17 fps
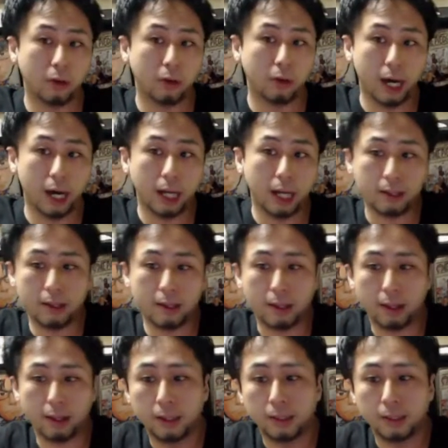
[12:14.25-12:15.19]
が分かって
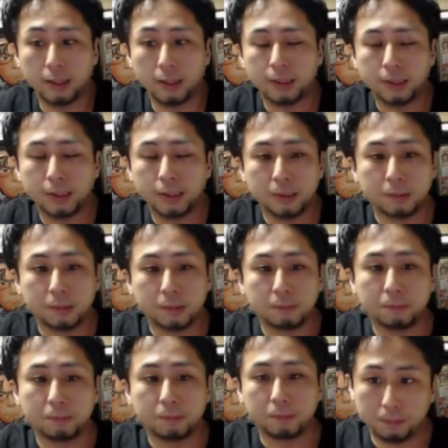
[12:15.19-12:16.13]
た
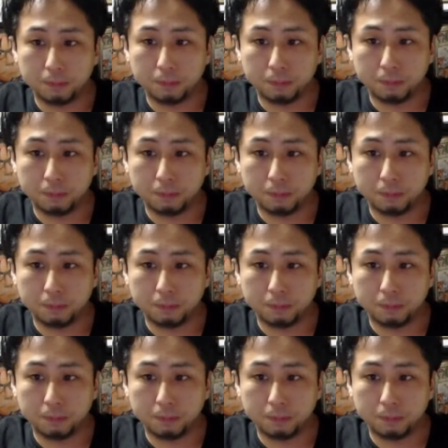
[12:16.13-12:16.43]
ね。